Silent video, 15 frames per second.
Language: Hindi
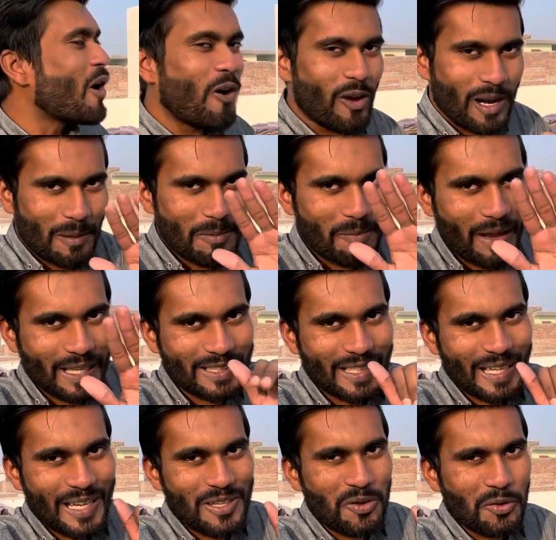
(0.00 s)
और अभी मास्टर
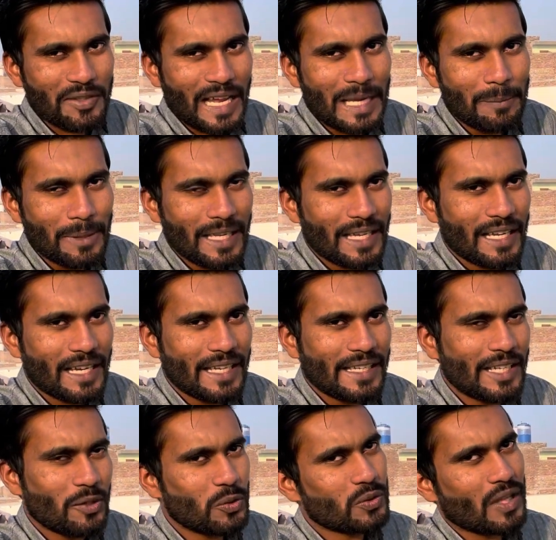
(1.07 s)
केज को टाइम मिलेगा
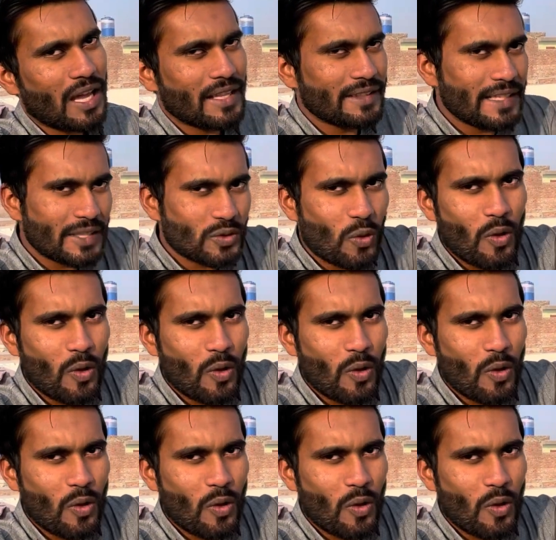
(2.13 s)
लेकिन उस्ताद ने इसको